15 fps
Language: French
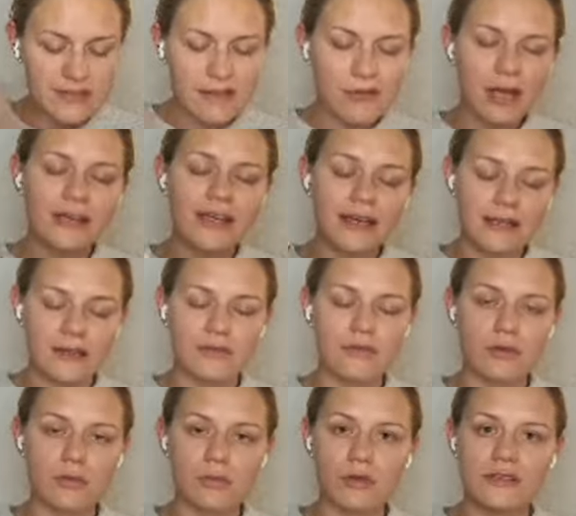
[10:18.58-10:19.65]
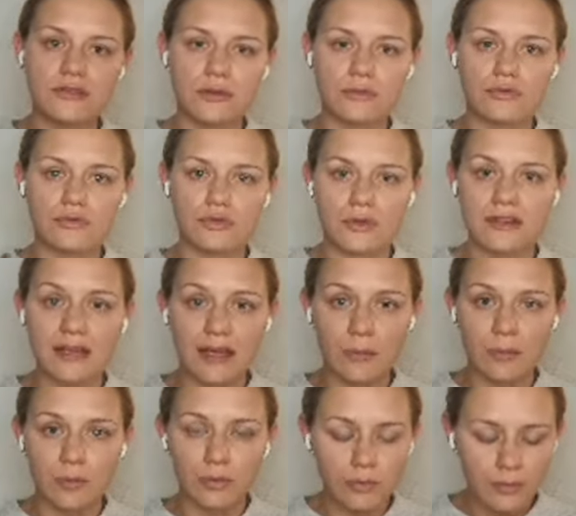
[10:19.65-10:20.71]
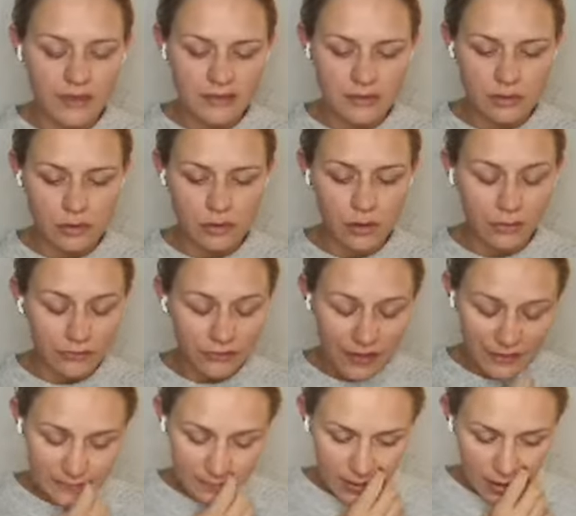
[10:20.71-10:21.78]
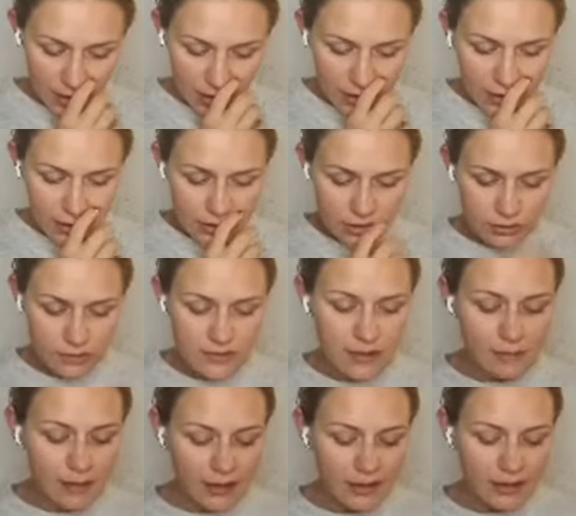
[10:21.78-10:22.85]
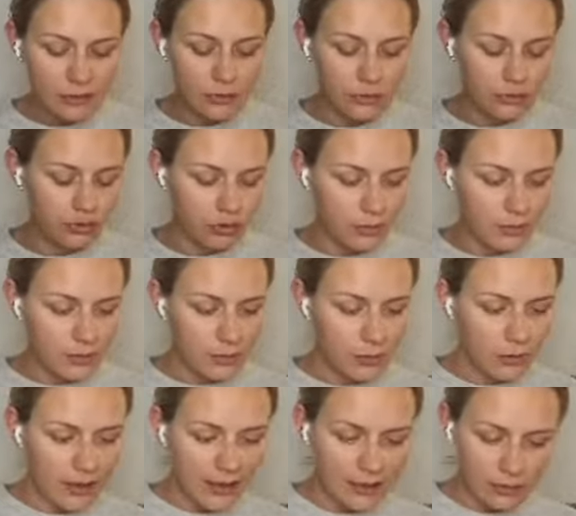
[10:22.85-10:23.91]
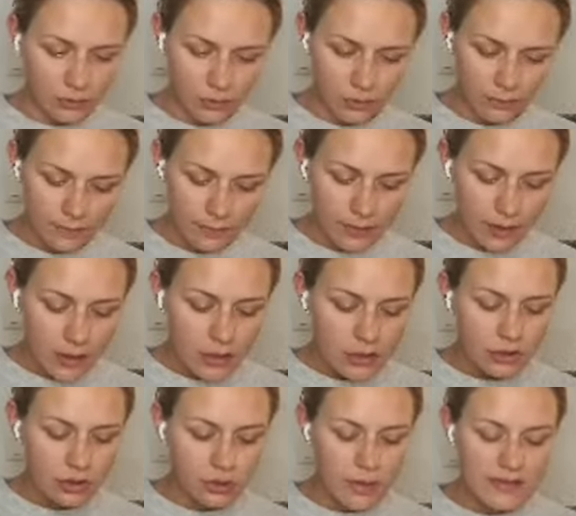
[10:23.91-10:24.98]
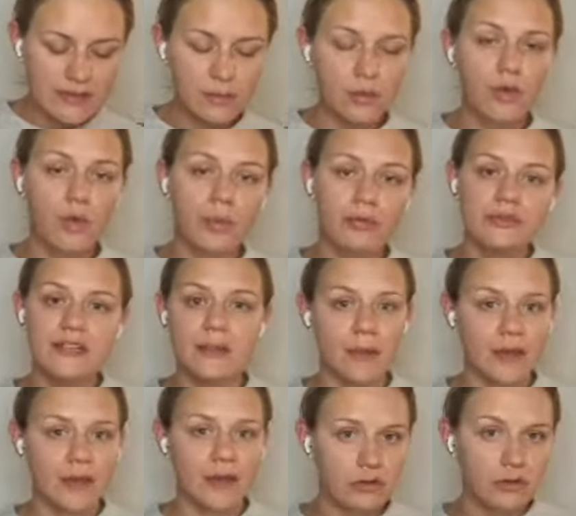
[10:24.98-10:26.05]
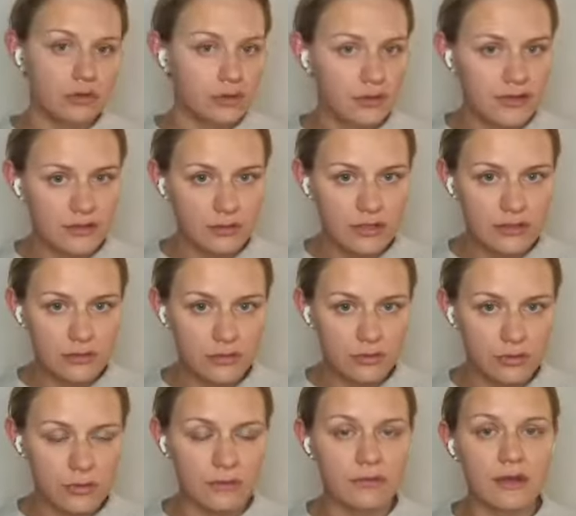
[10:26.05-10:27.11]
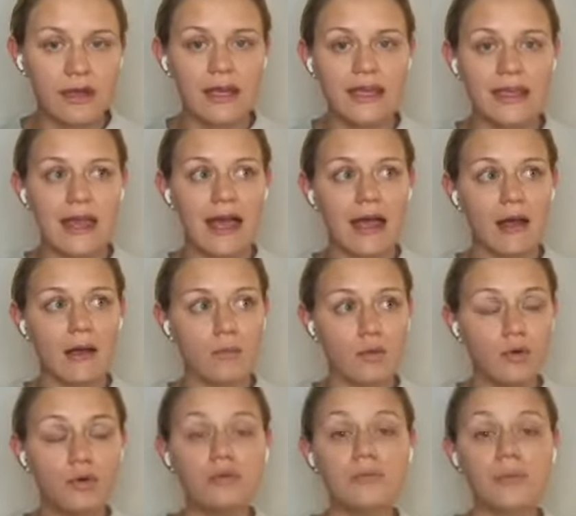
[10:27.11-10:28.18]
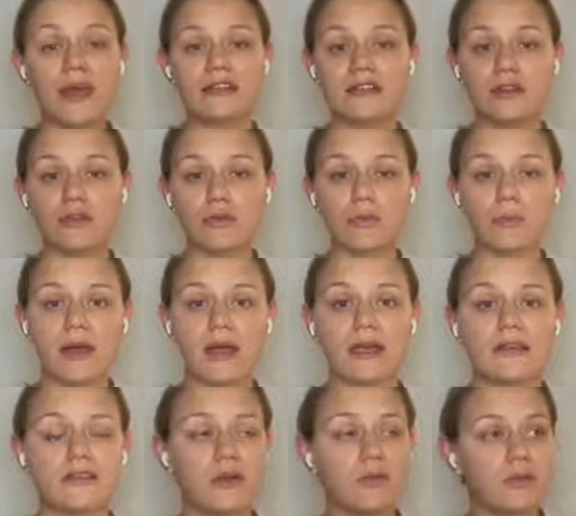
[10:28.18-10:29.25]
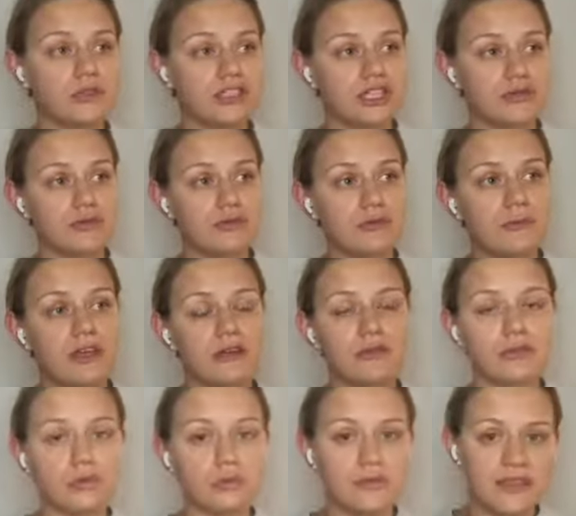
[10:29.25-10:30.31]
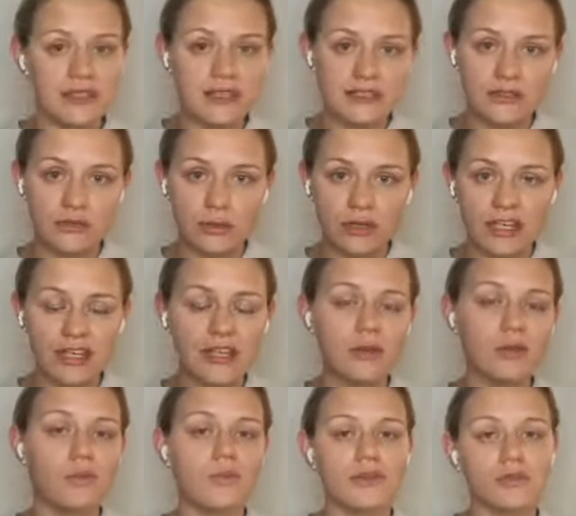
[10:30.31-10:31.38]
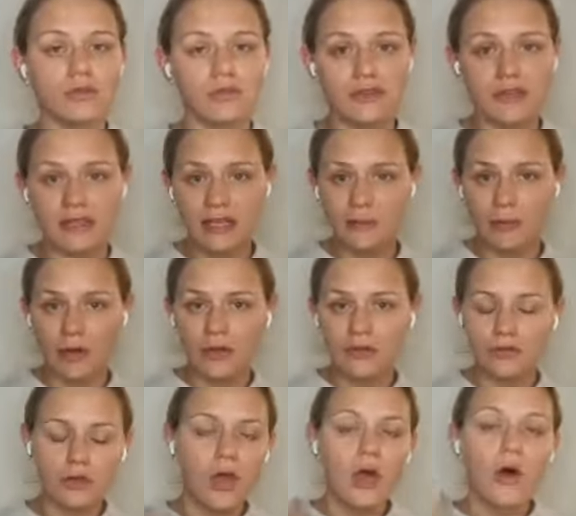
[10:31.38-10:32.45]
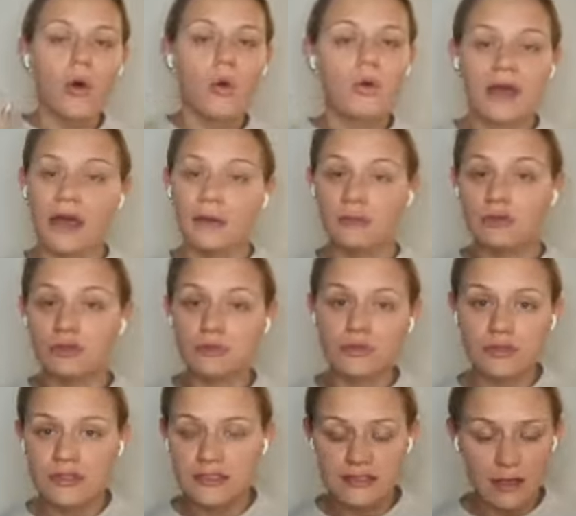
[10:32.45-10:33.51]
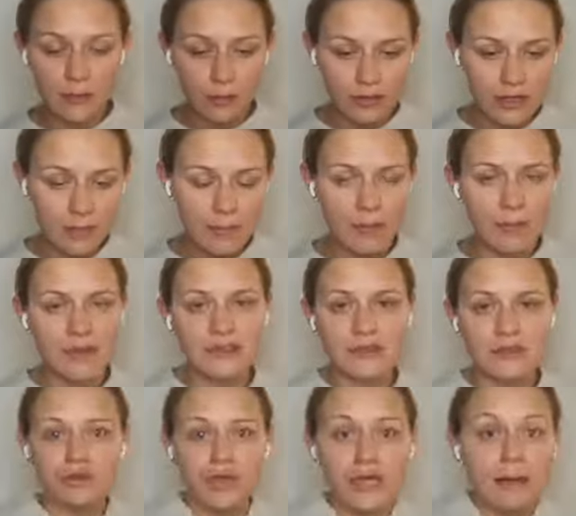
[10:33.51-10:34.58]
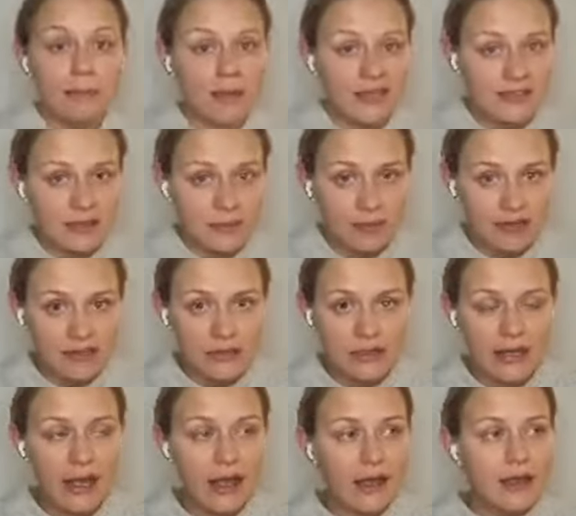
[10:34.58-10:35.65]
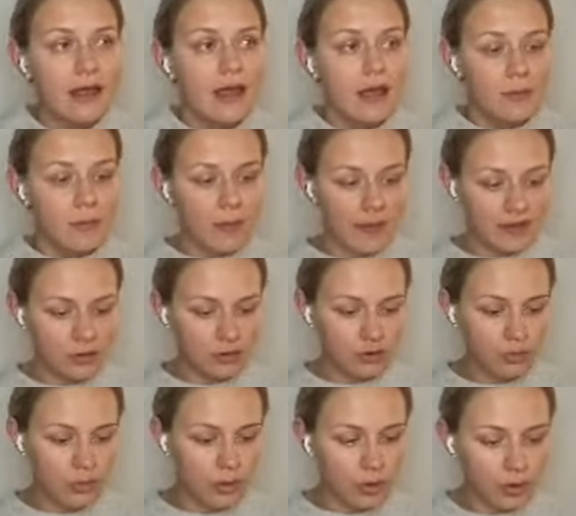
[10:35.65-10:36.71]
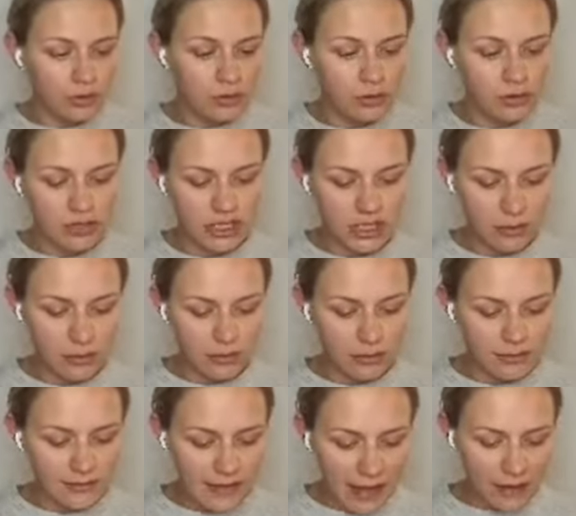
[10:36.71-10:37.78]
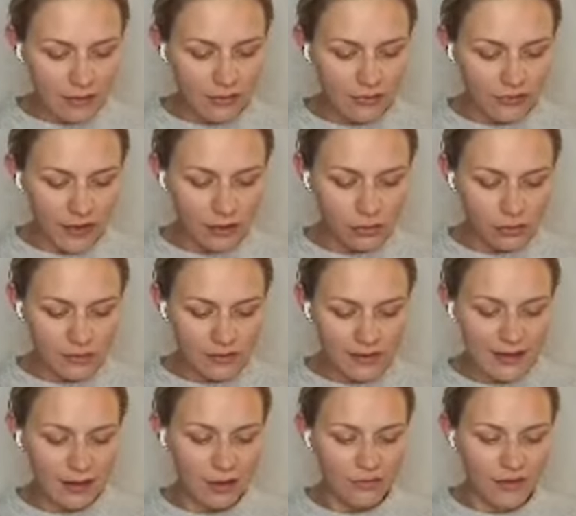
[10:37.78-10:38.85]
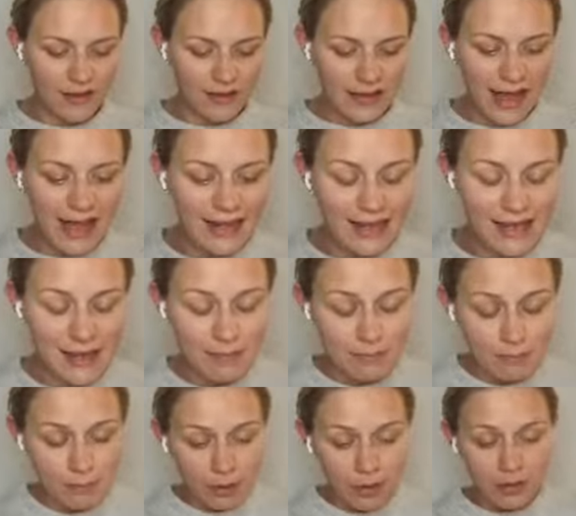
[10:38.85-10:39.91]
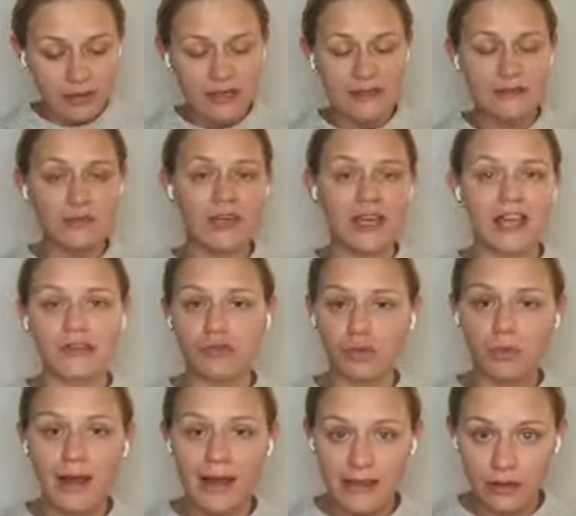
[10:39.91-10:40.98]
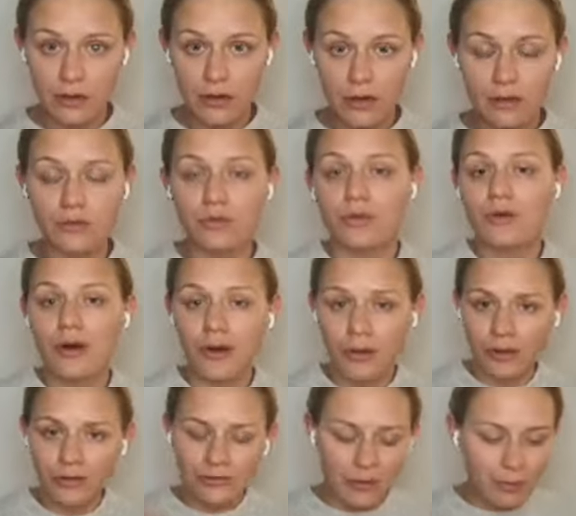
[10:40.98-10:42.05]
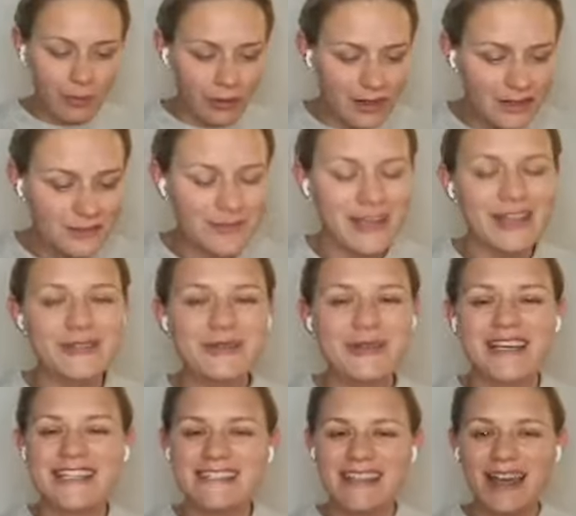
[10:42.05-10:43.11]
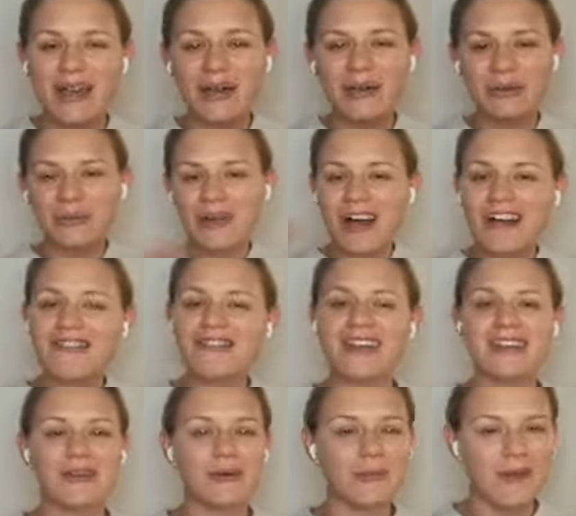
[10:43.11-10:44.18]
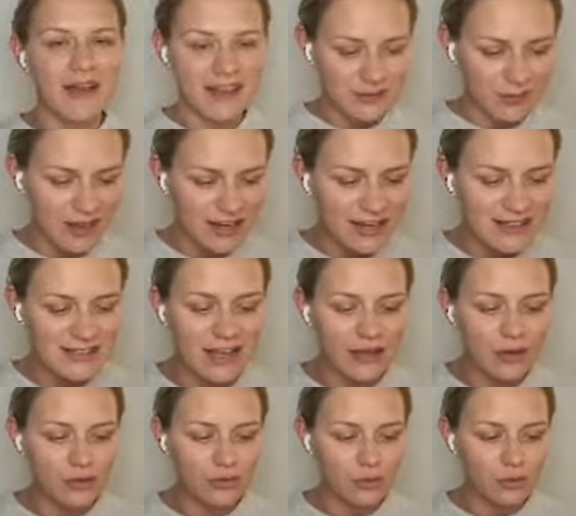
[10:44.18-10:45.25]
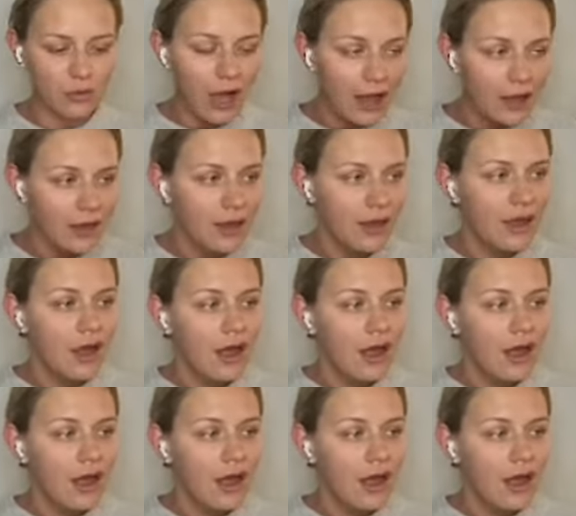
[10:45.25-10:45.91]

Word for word: savoir quel questionnement est-ce que vous souhaitez répondre parce que en fait, j'ai aussi remarqué dans ce cheminement-là que je choisis beaucoup plus les personnes que je décide de suivre. Et il y a beaucoup de personnes dont par exemple j'ai juste mis en sourdine les stories ou mis en sourdine les posts ou carrément je me suis désabonnée, pas parce que je n'aime pas ces personnes-là, mais parce que je me rends compte que j'ai une telle faculté en fait à aller prendre l'inspiration ailleurs, donc encore une fois prendre l'inspiration à l'extérieur de moi, faire des comparaisons à l'extérieur de moi,